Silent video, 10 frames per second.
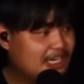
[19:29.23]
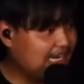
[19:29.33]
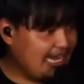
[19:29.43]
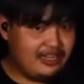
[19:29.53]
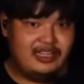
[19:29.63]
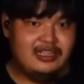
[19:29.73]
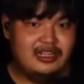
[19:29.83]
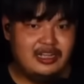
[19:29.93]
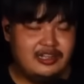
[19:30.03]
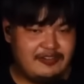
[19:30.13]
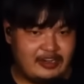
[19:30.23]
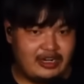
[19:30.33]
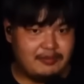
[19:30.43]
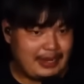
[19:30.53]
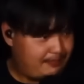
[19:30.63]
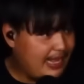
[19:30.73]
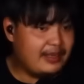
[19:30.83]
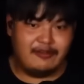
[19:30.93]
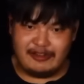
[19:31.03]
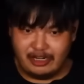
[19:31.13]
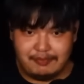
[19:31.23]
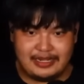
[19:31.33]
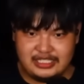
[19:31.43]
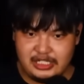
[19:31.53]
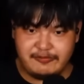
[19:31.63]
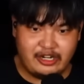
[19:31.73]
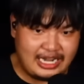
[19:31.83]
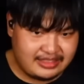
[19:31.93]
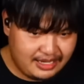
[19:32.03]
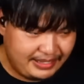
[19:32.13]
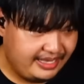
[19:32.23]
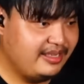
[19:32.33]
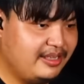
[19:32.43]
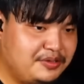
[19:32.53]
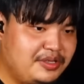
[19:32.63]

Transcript: ไฟนอลอะไรไฟนอลเป็ดป่ะไฟนอลป่ะที่ชื่อไฟนอลฮันติงป่ะ